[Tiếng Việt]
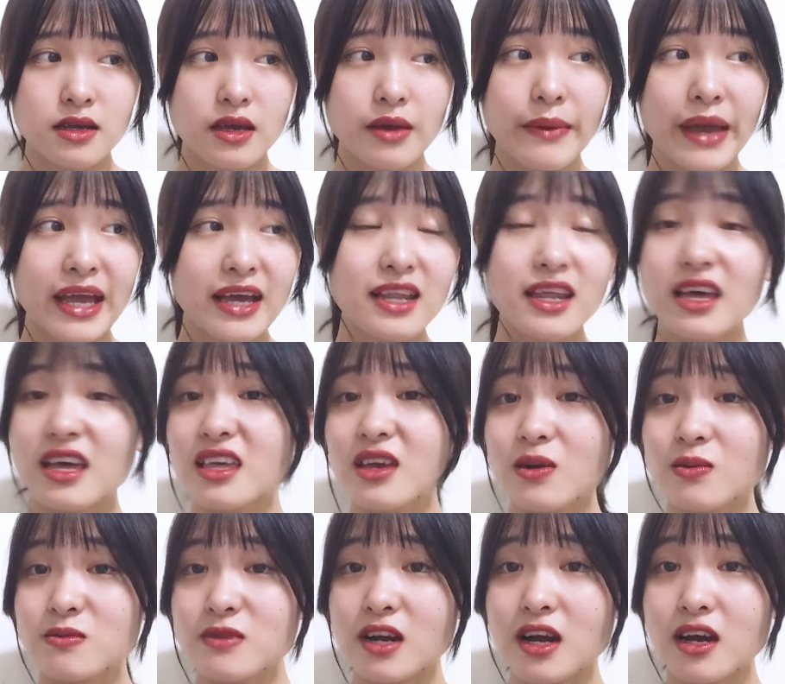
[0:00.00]
Các bạn có thể
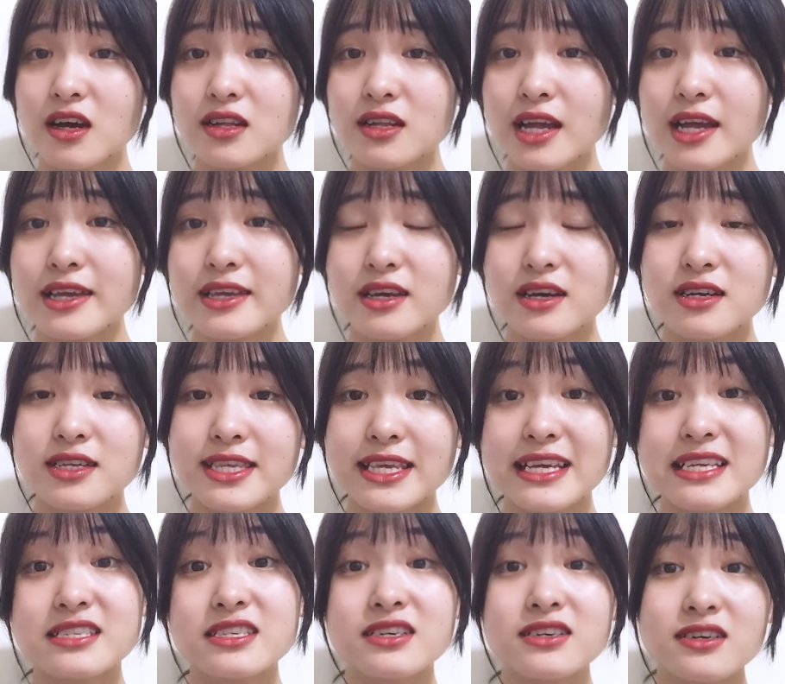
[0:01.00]
dùng nó thay cho
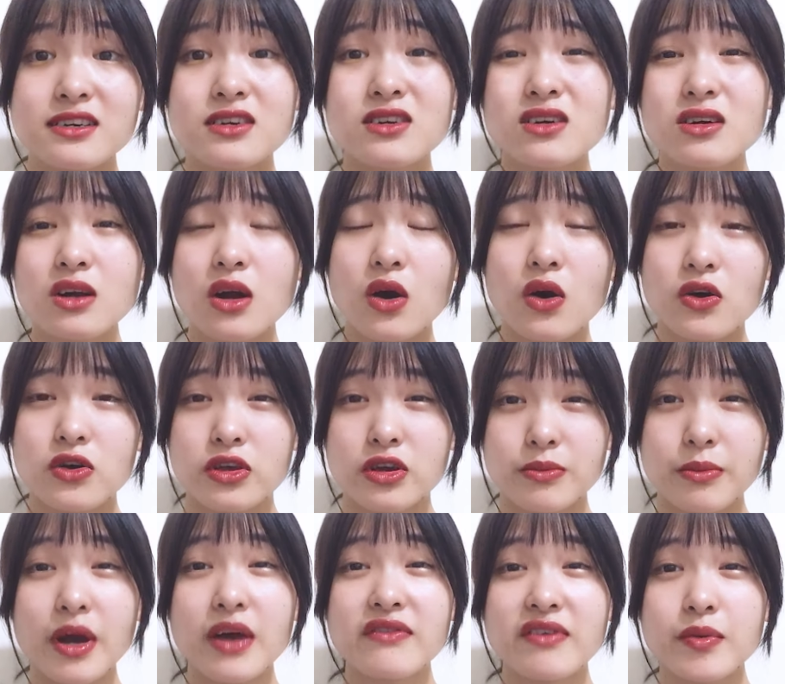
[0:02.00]
trà sữa, đồ,
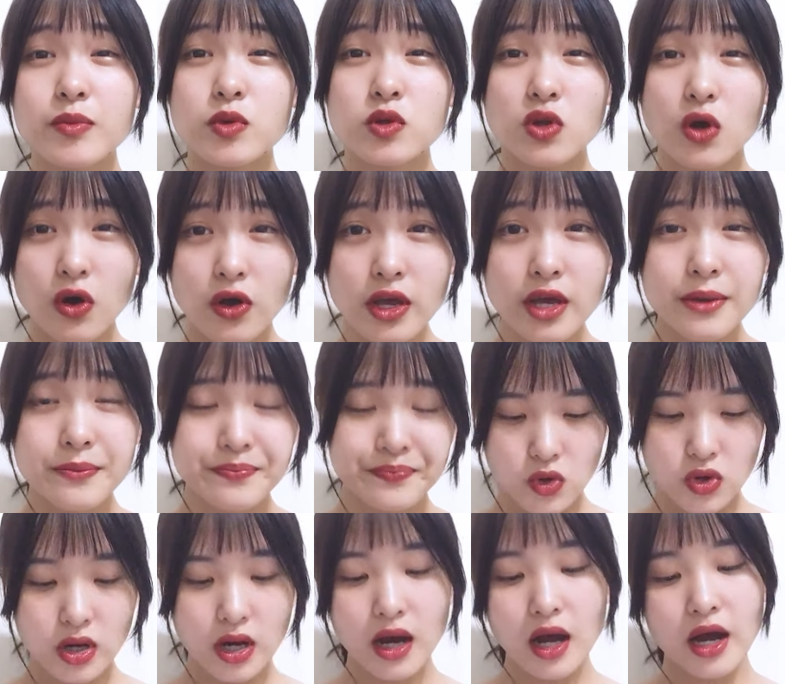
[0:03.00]
những món vào buổi tối ấy.
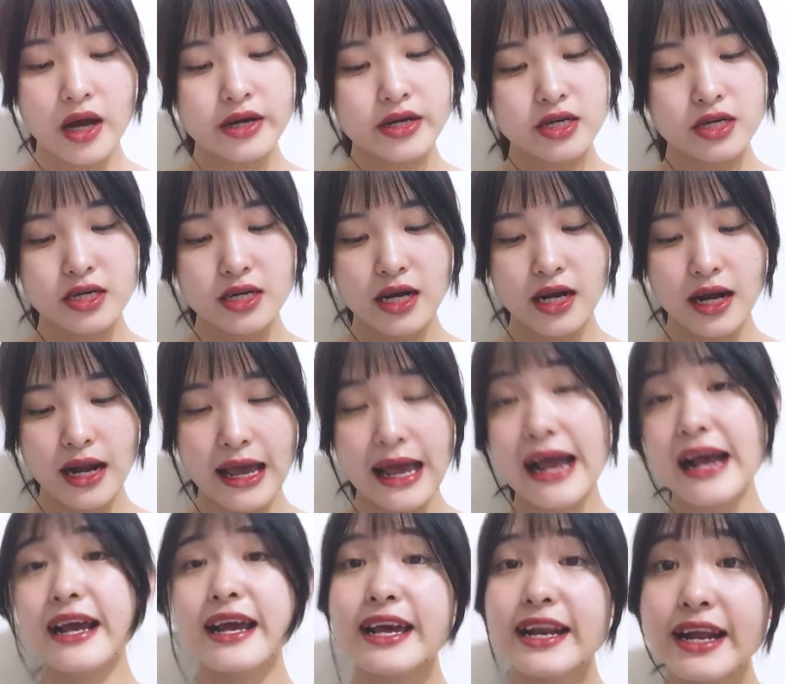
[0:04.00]
Một câu hỏi nữa đó là
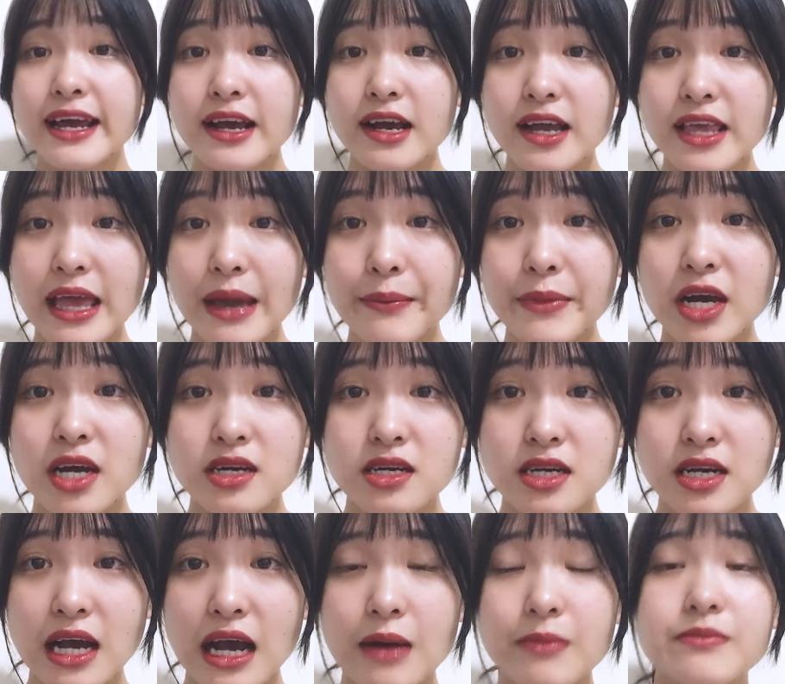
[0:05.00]
ăn cái này có giảm cân
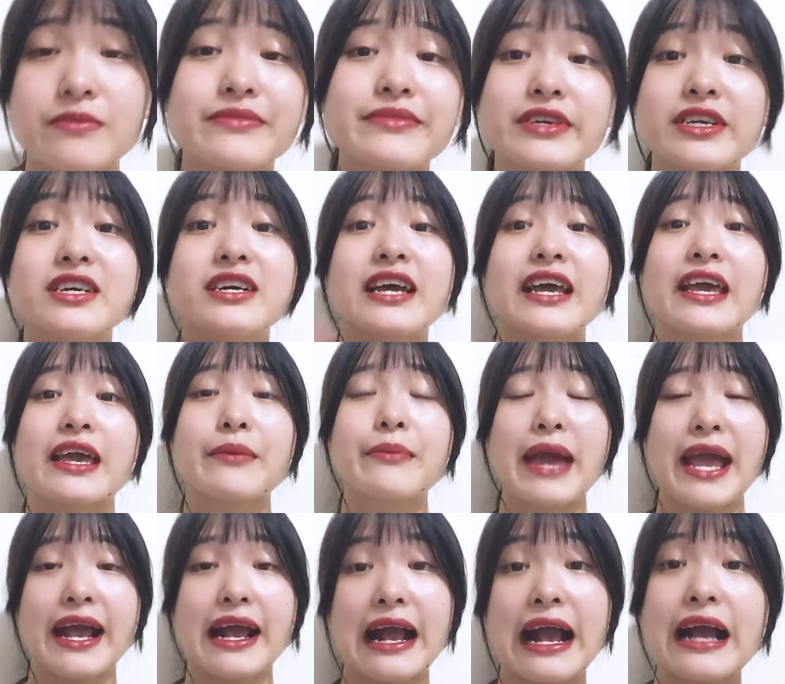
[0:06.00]
được không? Được nha các
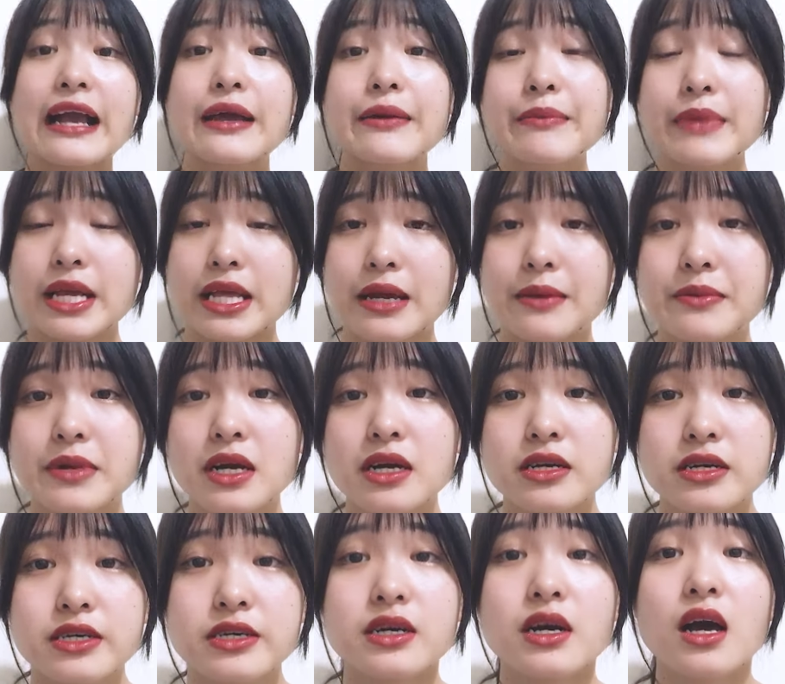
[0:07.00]
bạn, ăn yến mạch giảm
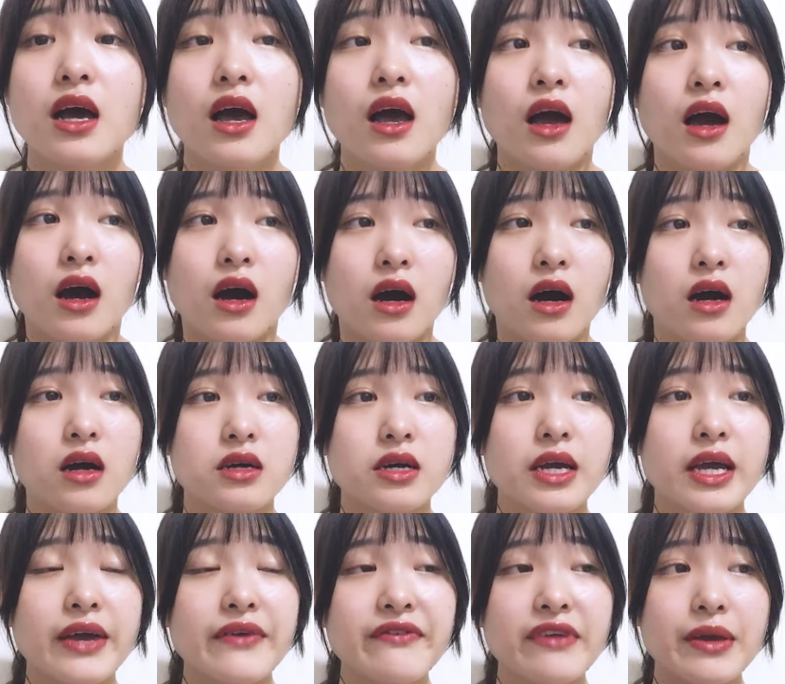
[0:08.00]
cân được. Ờ,
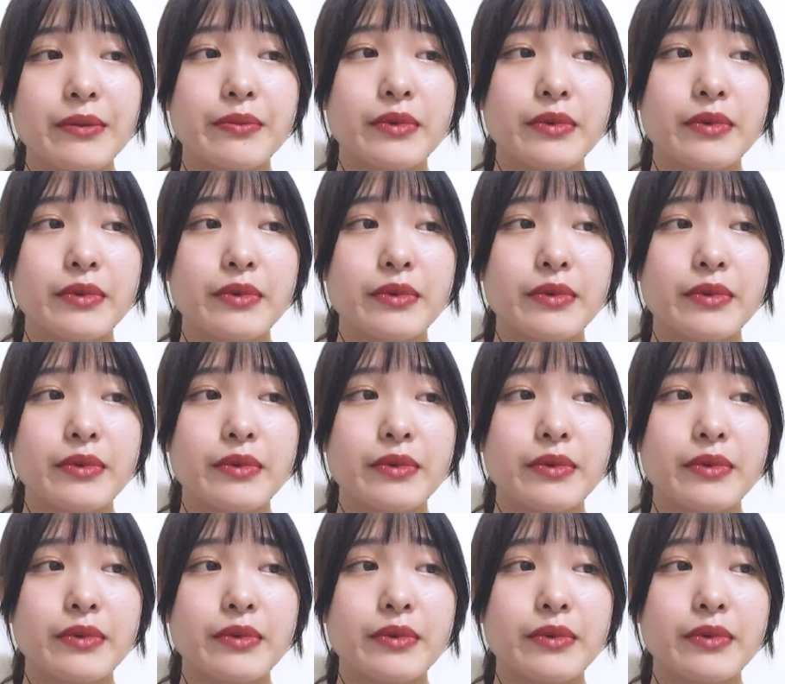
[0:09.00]
cái việc